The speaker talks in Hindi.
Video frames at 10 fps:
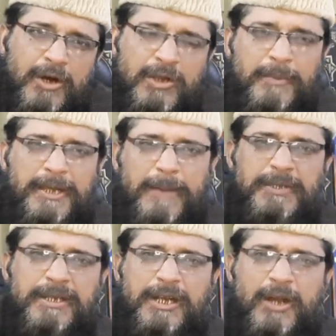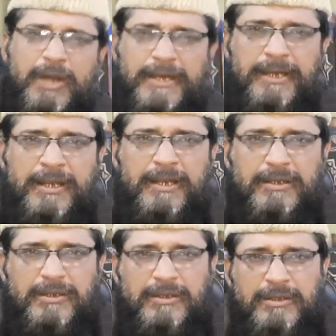और कभी आपने देखा होगा कि
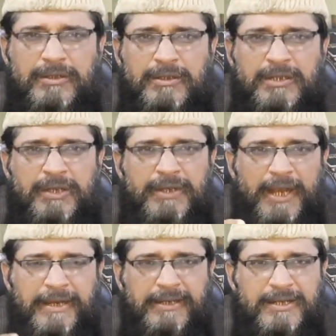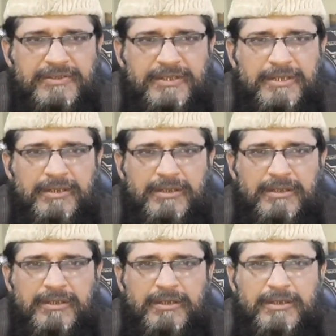टीवी एंकर्स
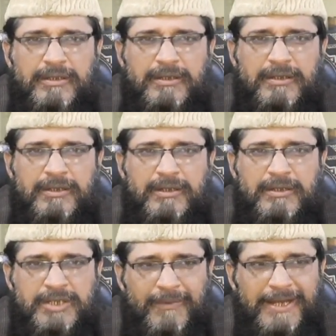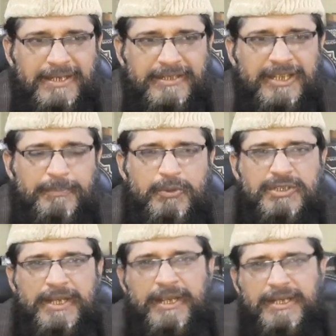सवाल करते हैं
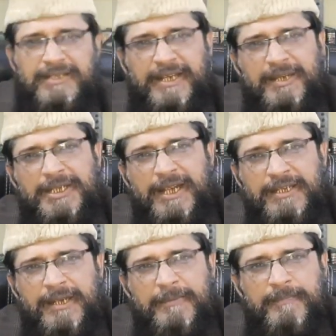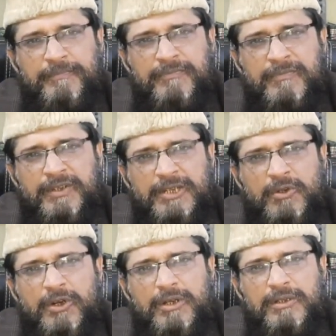पूछते हैं कि अच्छा ये बताइए कि
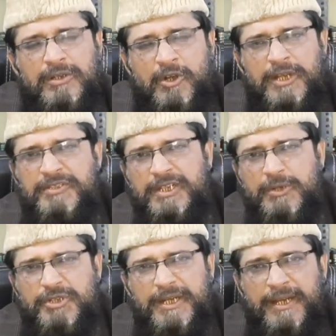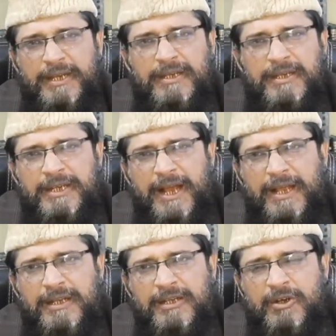जो कॉन्स्टिट्यूशन है क्या
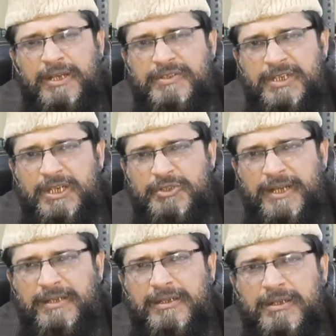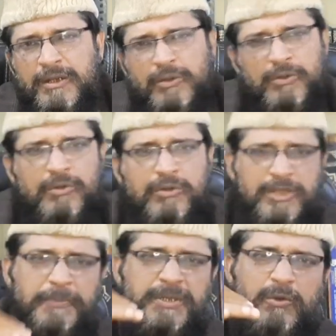कॉन्स्टिट्यूशन
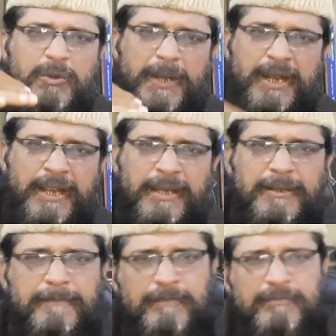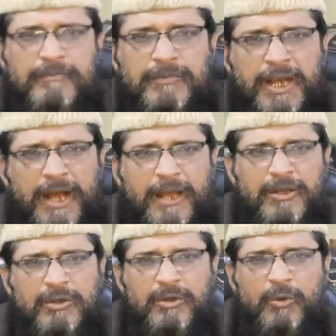सबसे ऊपर है या
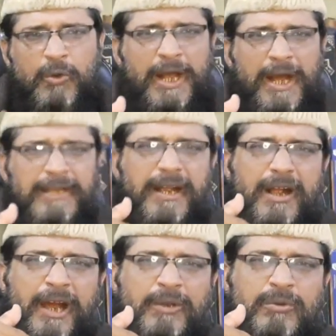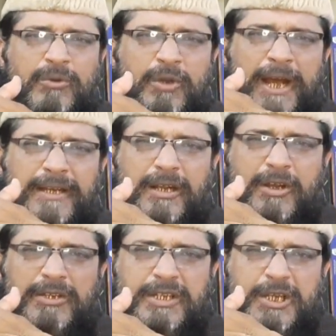कुरान का कानून कुरान का
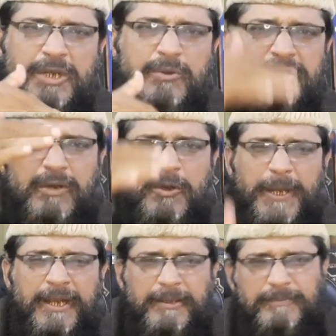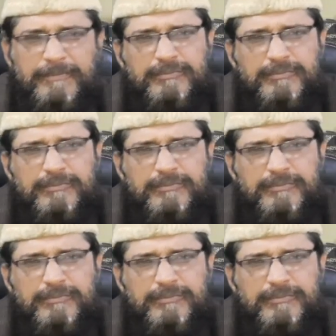कॉन्स्टिट्यूशन उसके ऊपर है